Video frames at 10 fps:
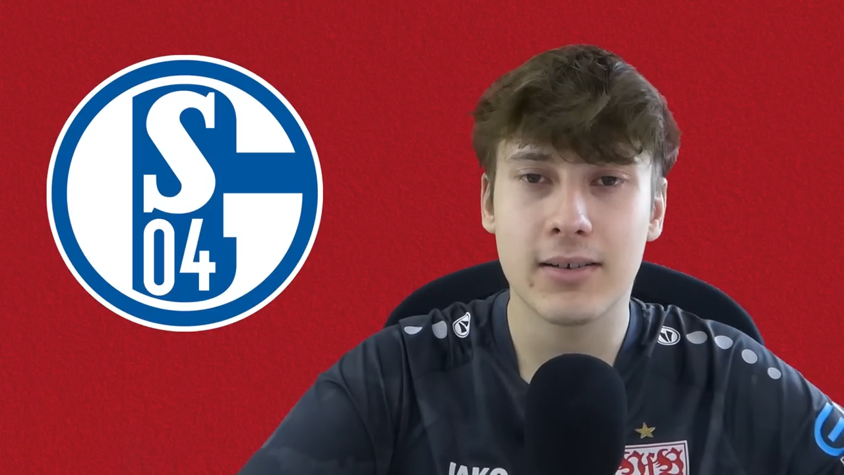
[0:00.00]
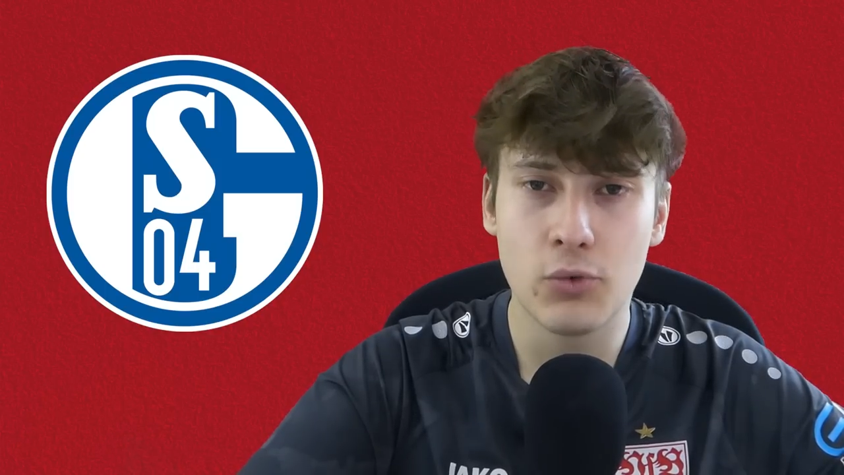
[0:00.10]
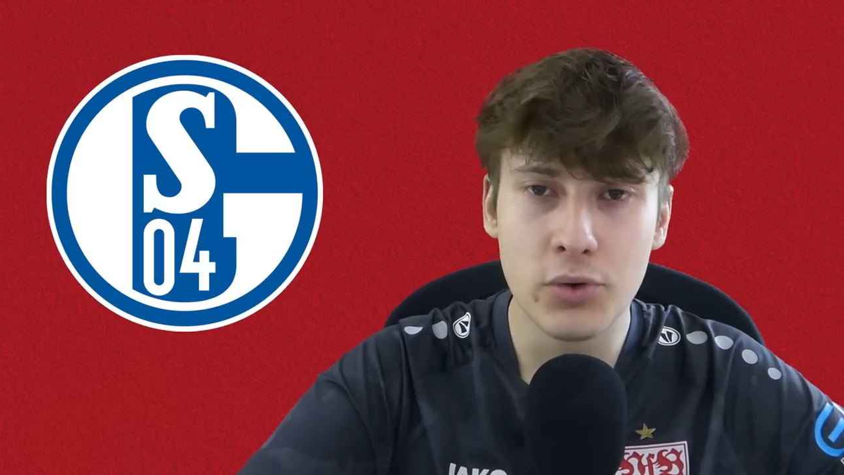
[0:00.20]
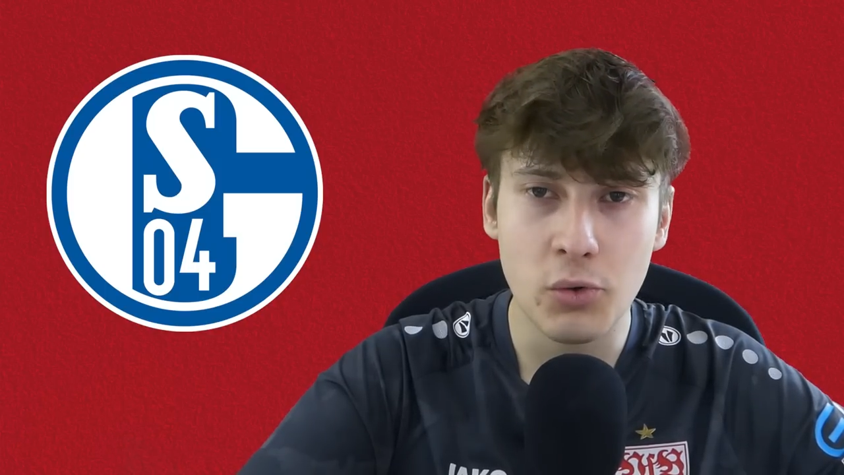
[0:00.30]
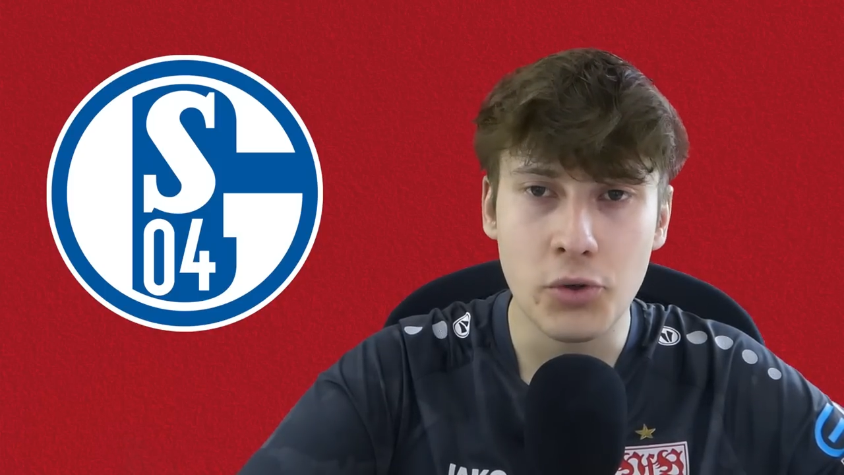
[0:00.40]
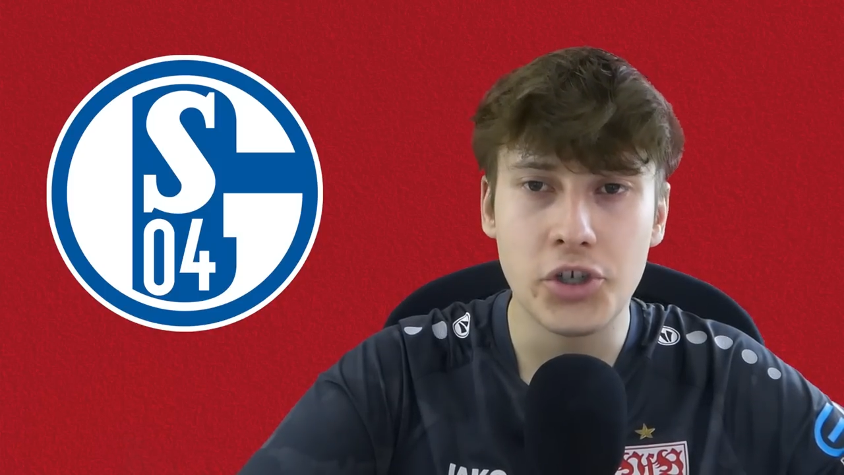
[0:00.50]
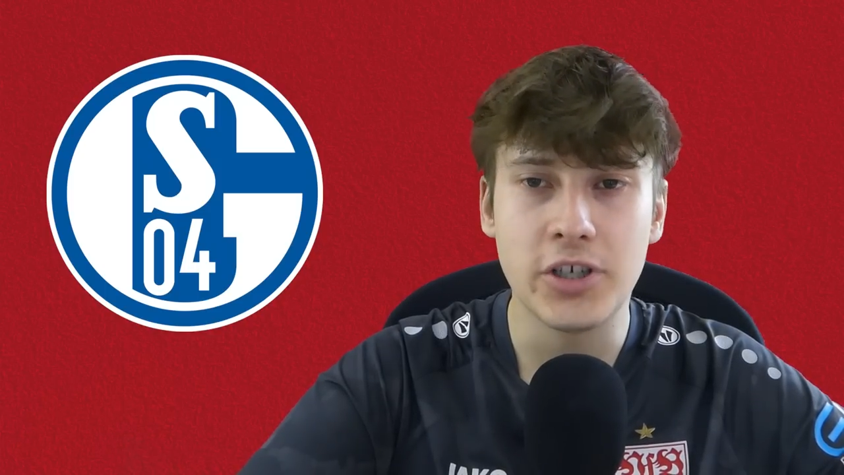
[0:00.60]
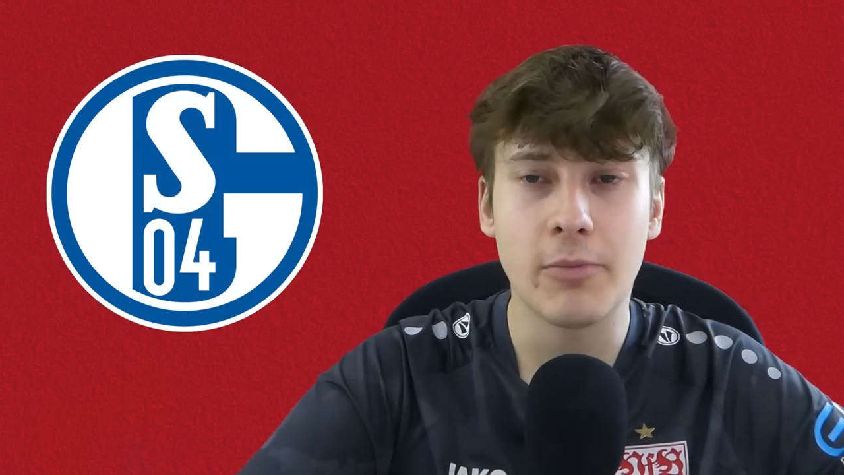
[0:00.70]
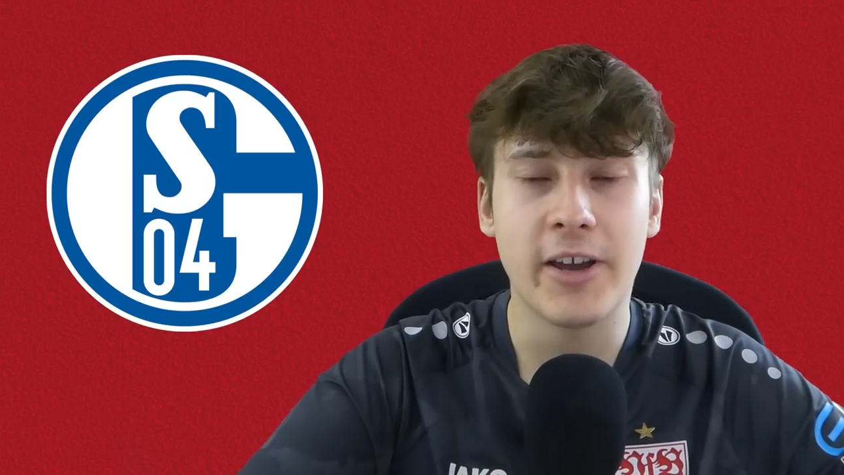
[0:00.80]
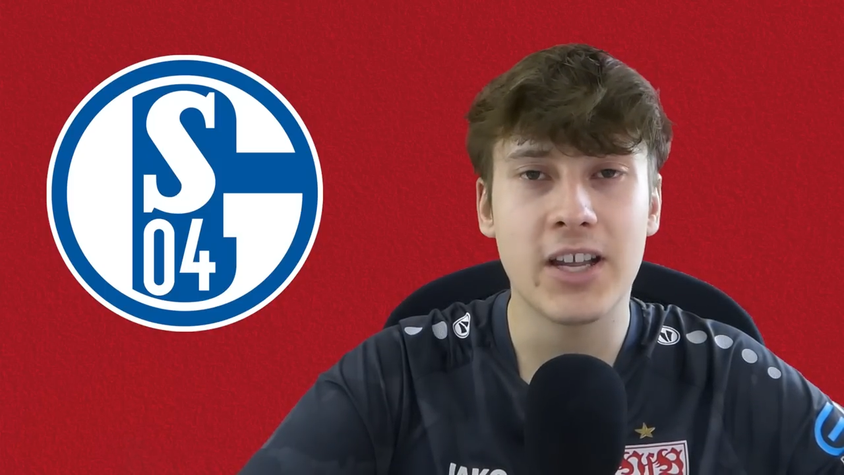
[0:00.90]
gute
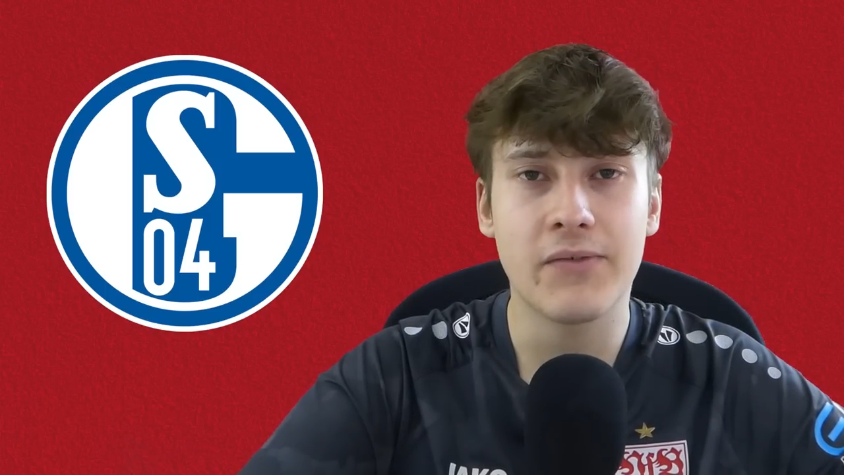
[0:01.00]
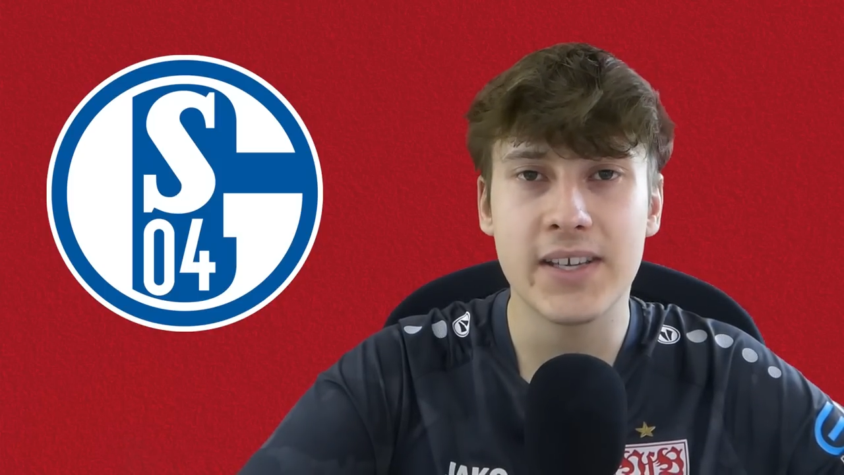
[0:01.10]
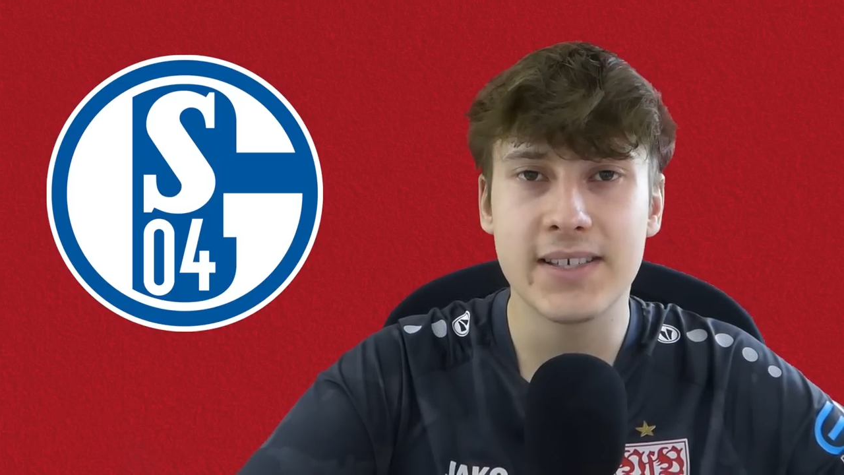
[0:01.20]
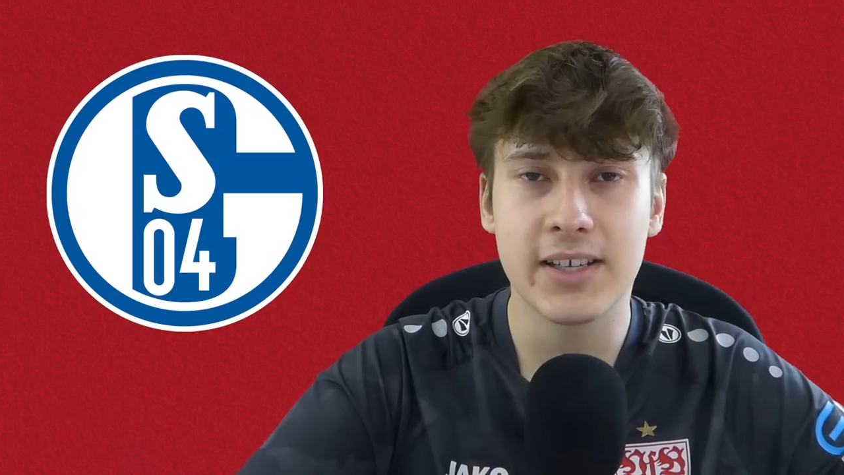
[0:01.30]
Unschienen dabei gewesen,